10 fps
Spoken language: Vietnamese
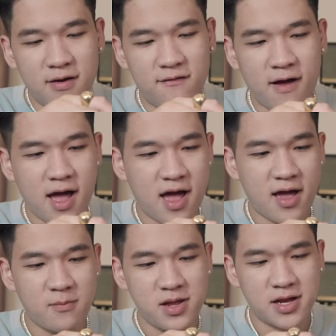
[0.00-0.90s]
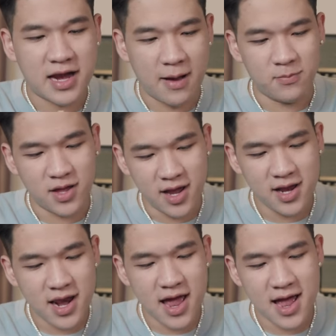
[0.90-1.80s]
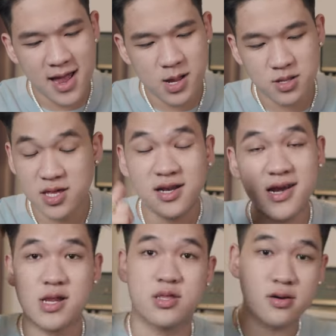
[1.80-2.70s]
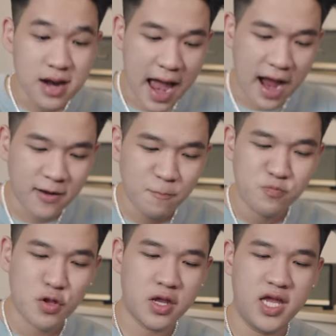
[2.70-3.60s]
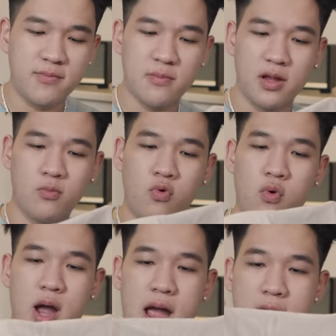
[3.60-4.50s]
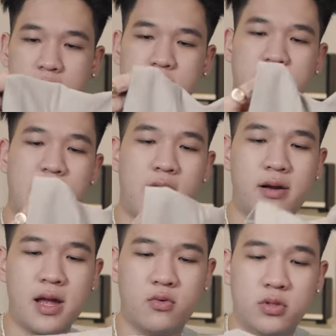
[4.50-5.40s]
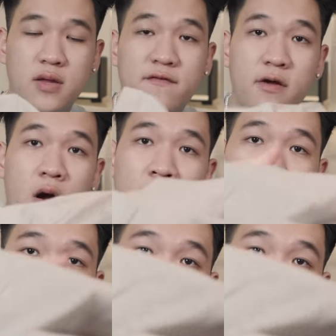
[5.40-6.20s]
và mình cảm thấy là rất là xứng đáng khi mà mình mua hai cái chiếc áo này của Tiffium